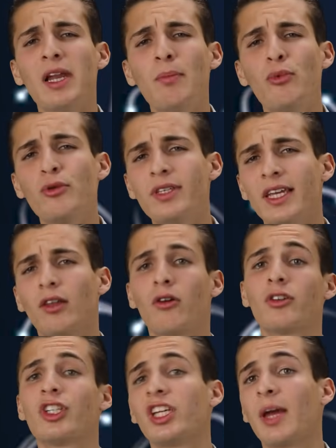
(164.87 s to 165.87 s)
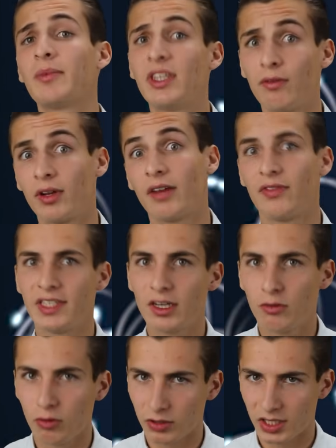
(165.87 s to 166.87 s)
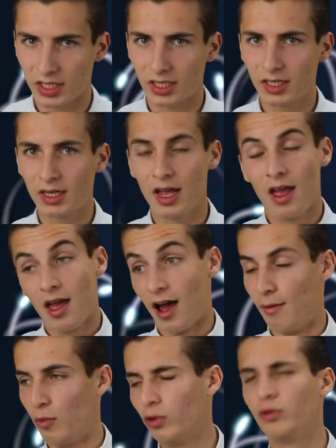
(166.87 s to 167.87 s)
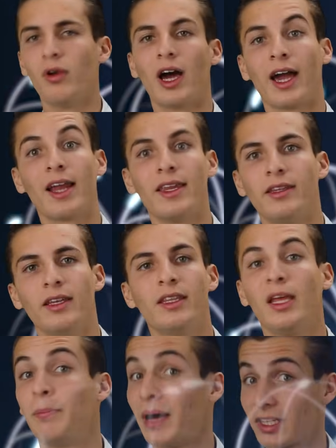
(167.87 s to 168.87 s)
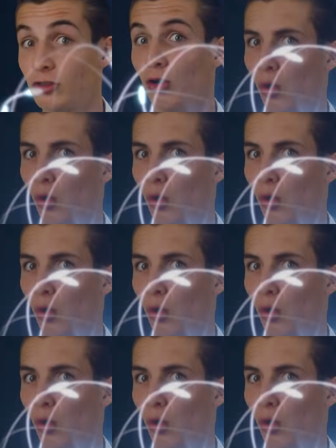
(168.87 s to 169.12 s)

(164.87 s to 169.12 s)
les plus étranges et captivants de la physique quantique, un monde où la réalité dépasse de